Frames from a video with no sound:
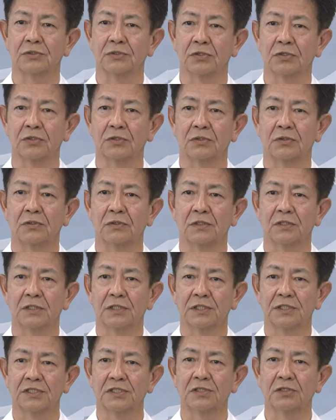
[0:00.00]
の
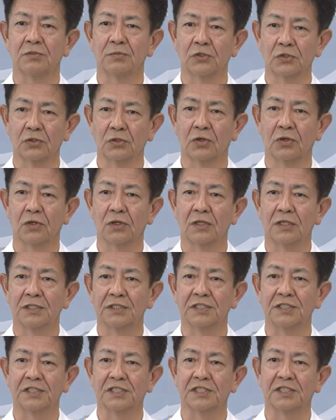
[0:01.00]
指揮のもと
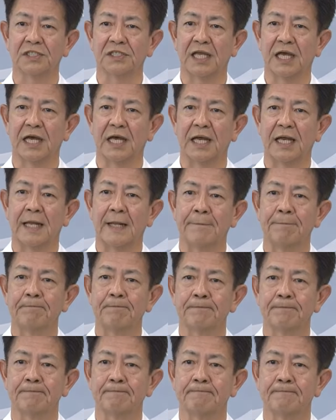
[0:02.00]
実施した、
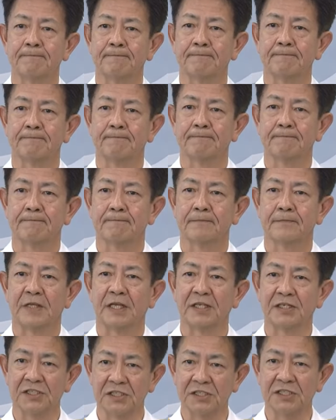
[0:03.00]

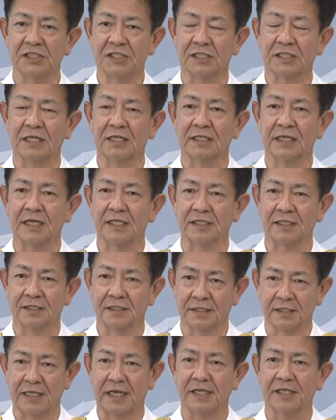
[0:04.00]
えー、臨時指揮官
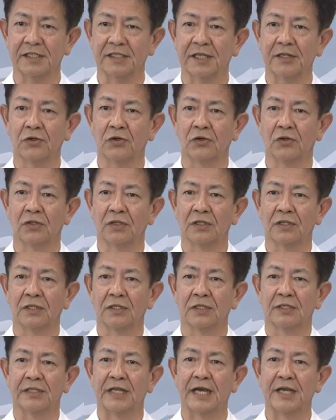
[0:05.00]
会議での
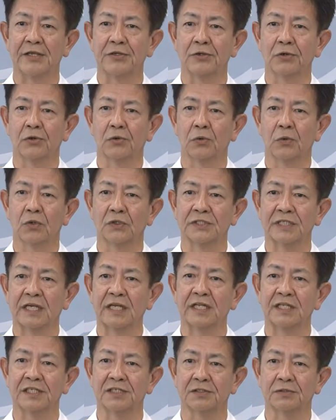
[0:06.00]
内容をさ
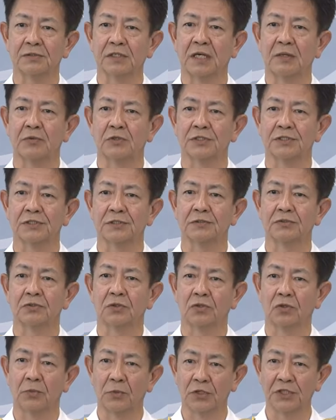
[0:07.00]
らに深掘りする
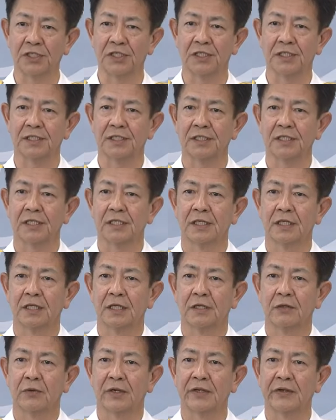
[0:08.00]
とともに、
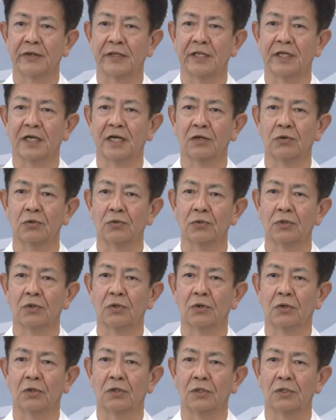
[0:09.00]
我々は今
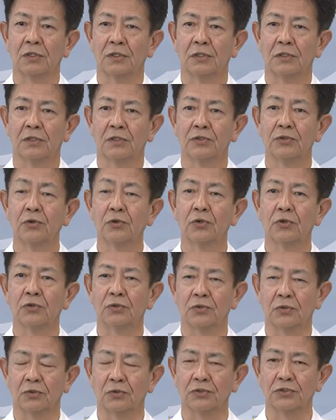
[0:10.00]
後、ど
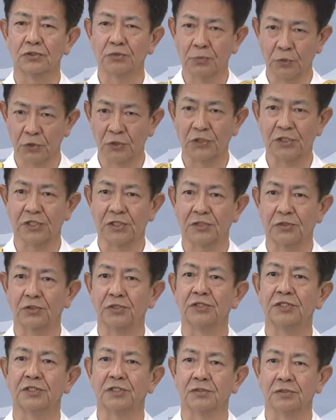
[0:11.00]
ういうものに
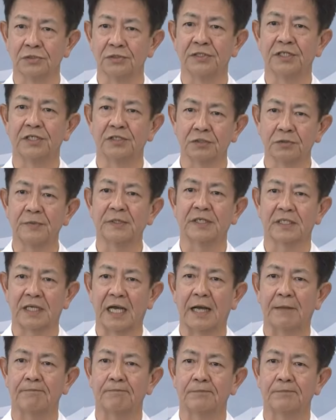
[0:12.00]
取り組んでいくべきか、